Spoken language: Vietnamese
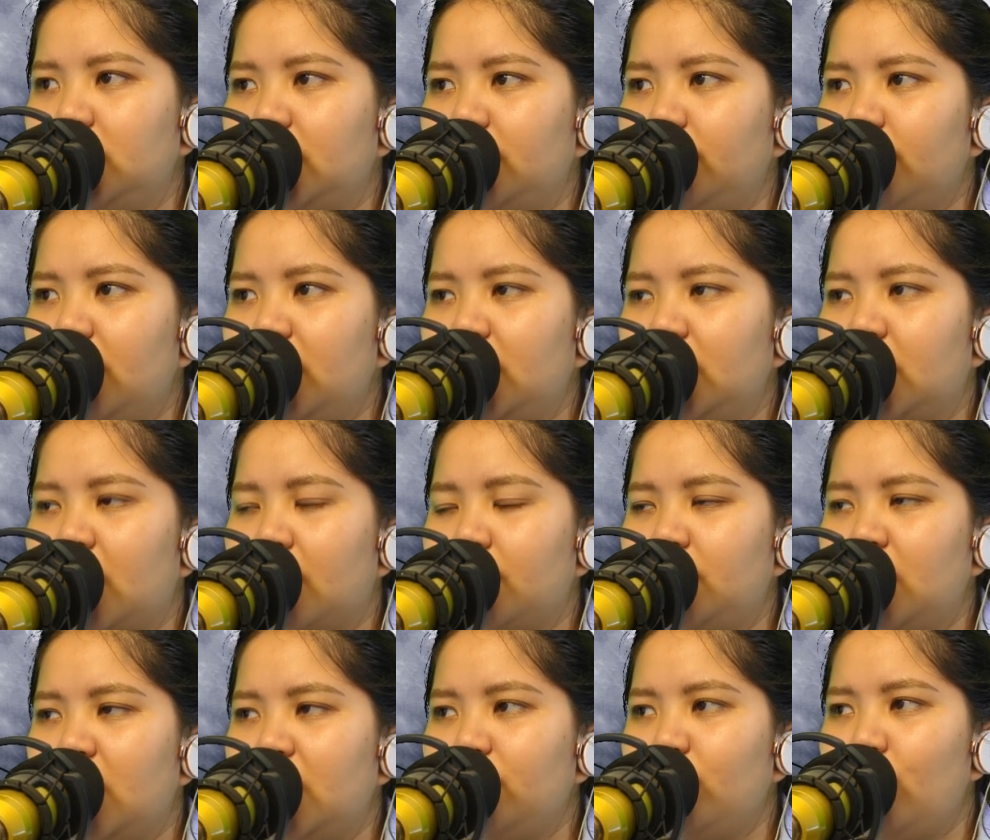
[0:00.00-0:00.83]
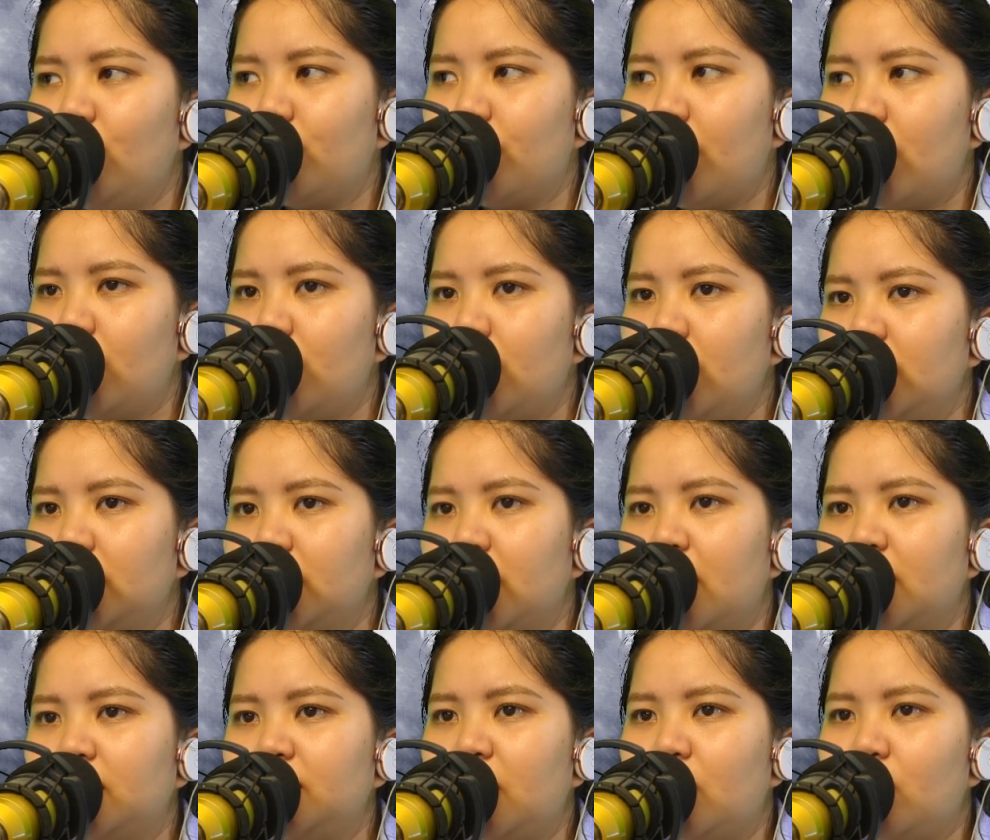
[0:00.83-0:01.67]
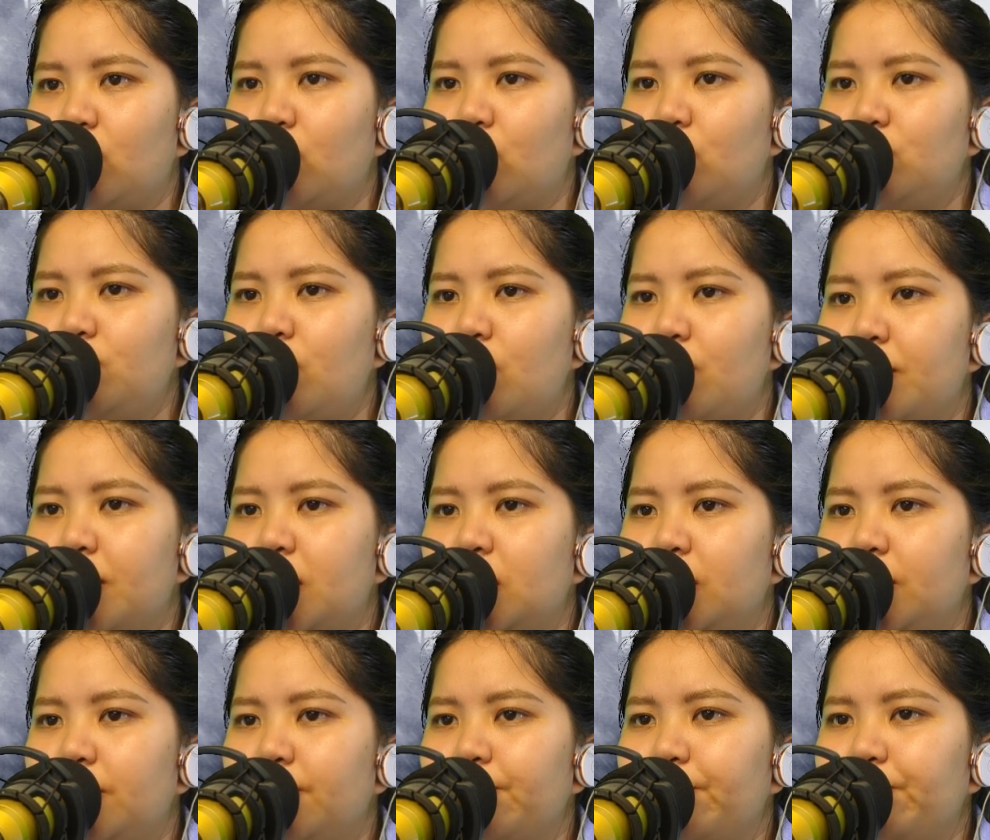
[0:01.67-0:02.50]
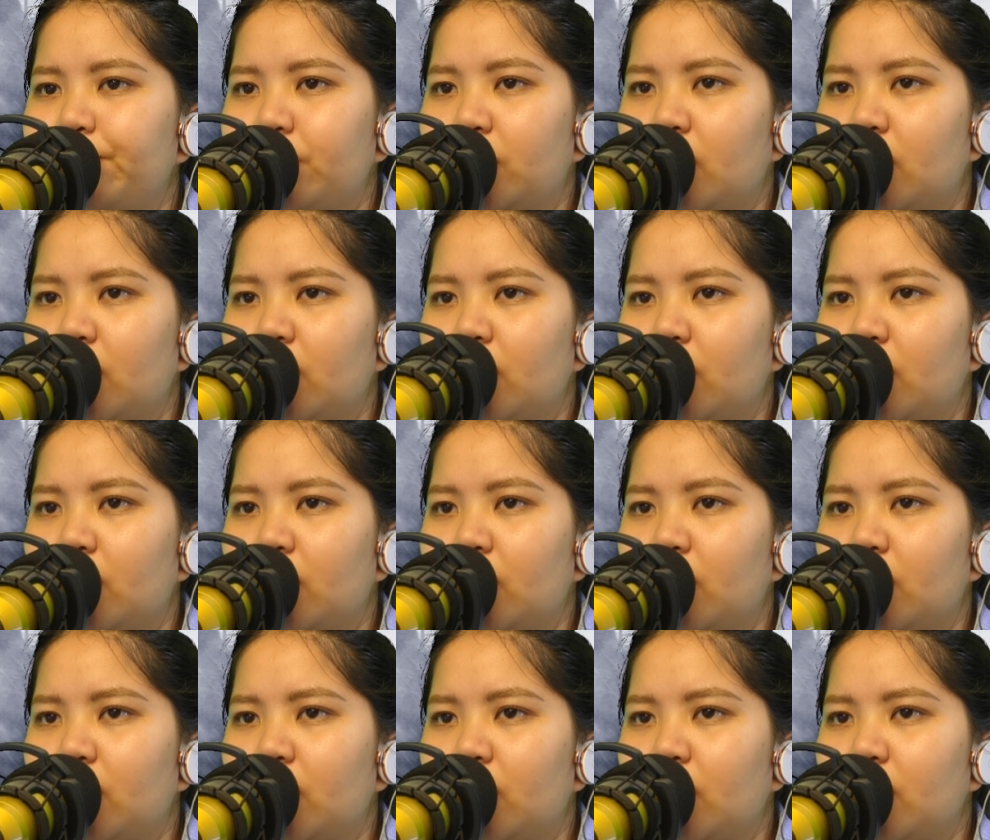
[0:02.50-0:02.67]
Chính mình cầm lấy một bầu, ngẩng đầu uống một hơi.